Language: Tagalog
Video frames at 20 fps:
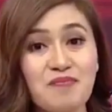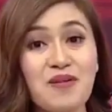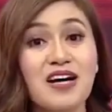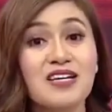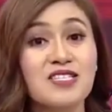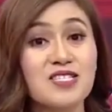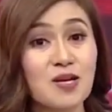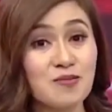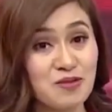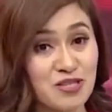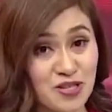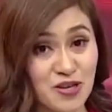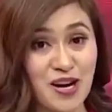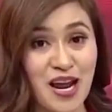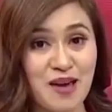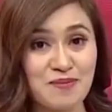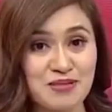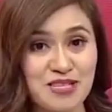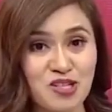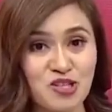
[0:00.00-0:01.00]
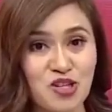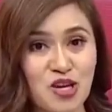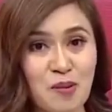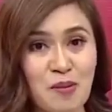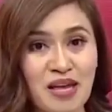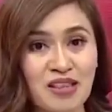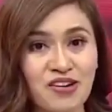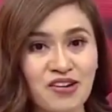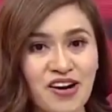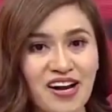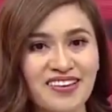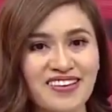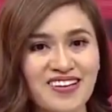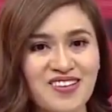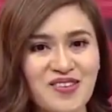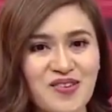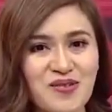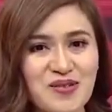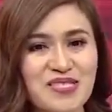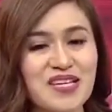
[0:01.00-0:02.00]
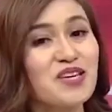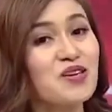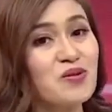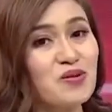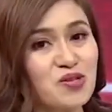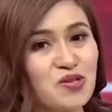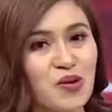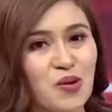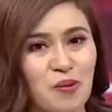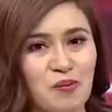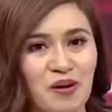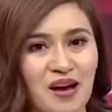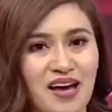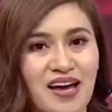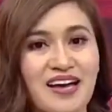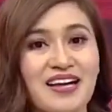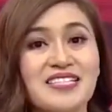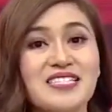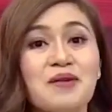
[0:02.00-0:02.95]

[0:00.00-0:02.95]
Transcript: mag-subscribe sa GMA Integrated News sa YouTube.